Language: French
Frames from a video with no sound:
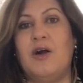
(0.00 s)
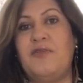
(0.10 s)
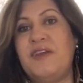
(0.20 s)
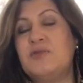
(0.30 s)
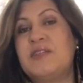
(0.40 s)

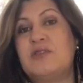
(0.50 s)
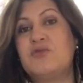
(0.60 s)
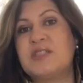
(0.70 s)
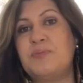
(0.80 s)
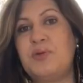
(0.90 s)
En fait, on a
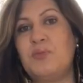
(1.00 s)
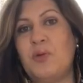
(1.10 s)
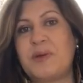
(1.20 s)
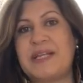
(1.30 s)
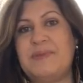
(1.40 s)
tout
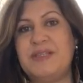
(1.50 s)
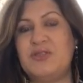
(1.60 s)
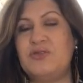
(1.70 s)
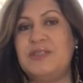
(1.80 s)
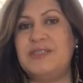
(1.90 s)
simplement pris
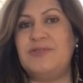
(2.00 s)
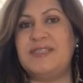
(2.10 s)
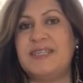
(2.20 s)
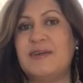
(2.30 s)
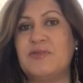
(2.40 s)
l'habitude
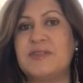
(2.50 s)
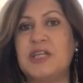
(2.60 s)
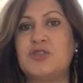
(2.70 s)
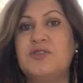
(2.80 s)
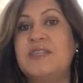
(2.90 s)
d'utiliser
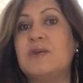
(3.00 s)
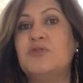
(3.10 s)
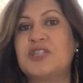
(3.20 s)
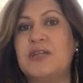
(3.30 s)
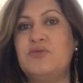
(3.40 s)
davantage le
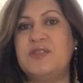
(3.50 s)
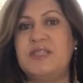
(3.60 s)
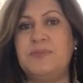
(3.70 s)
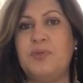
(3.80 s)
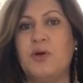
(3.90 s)
terme
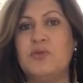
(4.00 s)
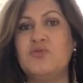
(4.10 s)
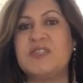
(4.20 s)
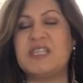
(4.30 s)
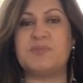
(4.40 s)
jalousie pour euh,
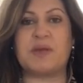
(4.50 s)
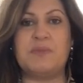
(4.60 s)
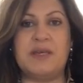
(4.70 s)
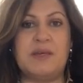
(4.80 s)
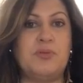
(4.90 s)
nous
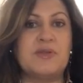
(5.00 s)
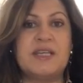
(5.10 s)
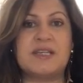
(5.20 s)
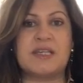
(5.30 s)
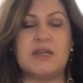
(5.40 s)
exprimer et pour
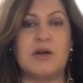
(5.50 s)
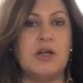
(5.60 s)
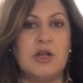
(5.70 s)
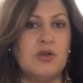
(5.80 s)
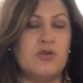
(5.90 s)
décrire
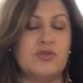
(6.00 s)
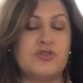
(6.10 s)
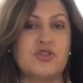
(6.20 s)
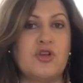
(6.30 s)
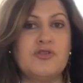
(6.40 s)
euh,
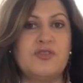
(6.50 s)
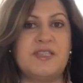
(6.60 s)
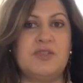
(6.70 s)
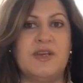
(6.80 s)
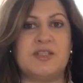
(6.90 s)
ce genre de
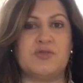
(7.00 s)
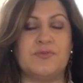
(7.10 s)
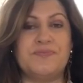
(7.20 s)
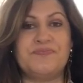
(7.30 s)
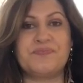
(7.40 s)
situation.
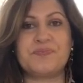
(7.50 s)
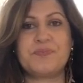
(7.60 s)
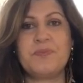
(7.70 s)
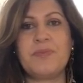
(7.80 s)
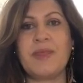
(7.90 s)

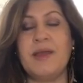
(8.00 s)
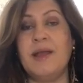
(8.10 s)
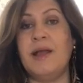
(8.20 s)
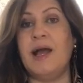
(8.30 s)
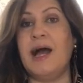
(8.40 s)

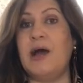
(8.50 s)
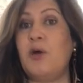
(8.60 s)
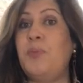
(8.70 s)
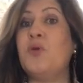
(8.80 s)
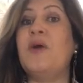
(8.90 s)

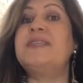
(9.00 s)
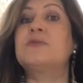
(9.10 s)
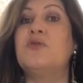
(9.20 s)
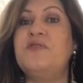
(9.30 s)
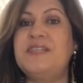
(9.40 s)
Alors pourquoi
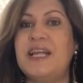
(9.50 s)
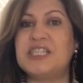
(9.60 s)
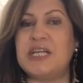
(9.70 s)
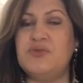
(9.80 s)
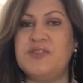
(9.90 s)
est-ce qu'on vit de la
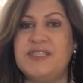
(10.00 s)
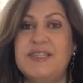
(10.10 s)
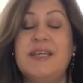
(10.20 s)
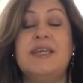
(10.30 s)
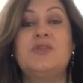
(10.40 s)

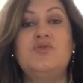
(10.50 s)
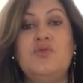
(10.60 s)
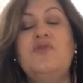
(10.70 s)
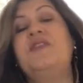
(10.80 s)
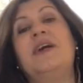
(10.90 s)
jalousie et
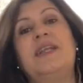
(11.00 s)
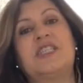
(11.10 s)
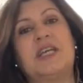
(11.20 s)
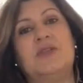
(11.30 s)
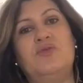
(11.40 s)
d'où vient la
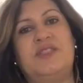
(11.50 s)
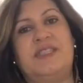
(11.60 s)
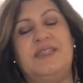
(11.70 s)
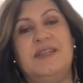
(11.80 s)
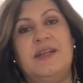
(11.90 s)

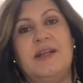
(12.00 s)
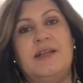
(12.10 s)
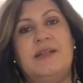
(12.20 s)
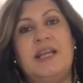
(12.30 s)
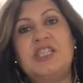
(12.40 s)
jalousie
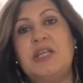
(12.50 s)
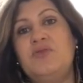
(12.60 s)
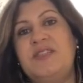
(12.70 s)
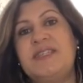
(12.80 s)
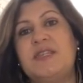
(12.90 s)
La
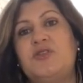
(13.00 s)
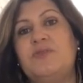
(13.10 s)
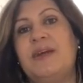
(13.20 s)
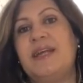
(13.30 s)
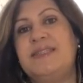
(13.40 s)
jalousie, c'est
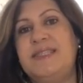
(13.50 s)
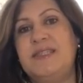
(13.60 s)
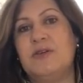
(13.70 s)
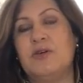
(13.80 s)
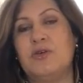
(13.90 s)
une
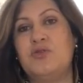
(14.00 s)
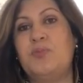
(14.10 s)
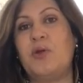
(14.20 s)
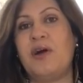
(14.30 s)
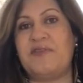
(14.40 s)
maladie euh, du
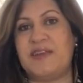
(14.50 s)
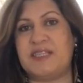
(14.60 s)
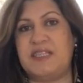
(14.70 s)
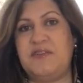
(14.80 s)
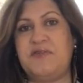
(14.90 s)
plan
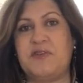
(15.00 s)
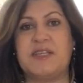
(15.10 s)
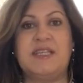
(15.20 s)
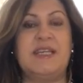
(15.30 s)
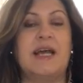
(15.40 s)
affectif
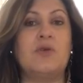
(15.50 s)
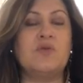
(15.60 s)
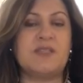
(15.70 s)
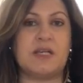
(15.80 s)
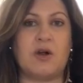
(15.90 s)
qui est la
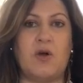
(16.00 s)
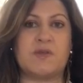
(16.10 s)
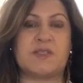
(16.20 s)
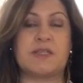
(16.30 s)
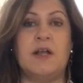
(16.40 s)

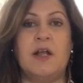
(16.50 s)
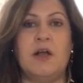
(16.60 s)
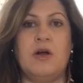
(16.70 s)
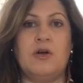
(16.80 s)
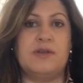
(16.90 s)
conséquence
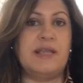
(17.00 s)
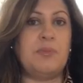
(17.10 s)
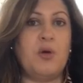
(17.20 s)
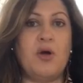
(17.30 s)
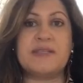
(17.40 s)
euh,
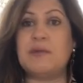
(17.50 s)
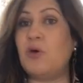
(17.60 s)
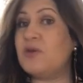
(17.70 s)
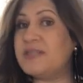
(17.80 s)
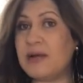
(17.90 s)
d'abord d'un
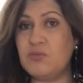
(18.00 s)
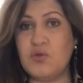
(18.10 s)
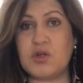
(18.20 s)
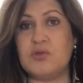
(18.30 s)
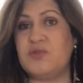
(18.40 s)
manque
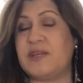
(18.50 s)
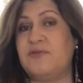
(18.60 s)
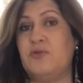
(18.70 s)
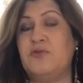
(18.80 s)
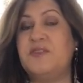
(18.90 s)
d'amour que nous
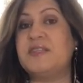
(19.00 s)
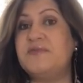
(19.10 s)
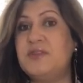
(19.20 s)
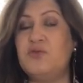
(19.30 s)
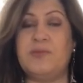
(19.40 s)
avons
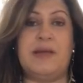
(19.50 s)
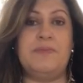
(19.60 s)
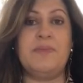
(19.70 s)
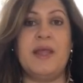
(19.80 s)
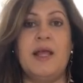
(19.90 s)
vis-à-vis de
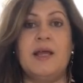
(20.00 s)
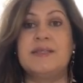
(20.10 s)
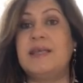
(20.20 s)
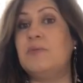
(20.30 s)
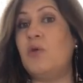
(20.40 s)
nous-mêmes,
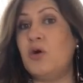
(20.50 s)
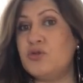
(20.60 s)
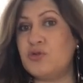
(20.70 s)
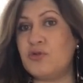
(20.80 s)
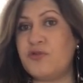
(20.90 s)
d'un manque
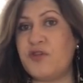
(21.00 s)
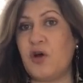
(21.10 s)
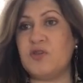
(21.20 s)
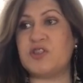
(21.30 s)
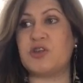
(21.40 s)
de
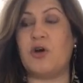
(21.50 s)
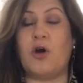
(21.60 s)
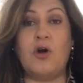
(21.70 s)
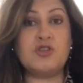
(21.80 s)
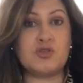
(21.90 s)
confiance
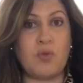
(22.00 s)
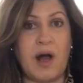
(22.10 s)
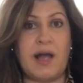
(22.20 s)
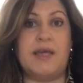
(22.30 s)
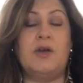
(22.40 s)
en
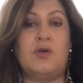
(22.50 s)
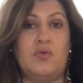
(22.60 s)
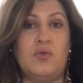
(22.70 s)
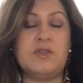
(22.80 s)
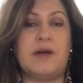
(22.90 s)
soi et en
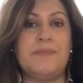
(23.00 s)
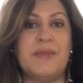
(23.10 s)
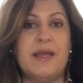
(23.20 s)
l'autre,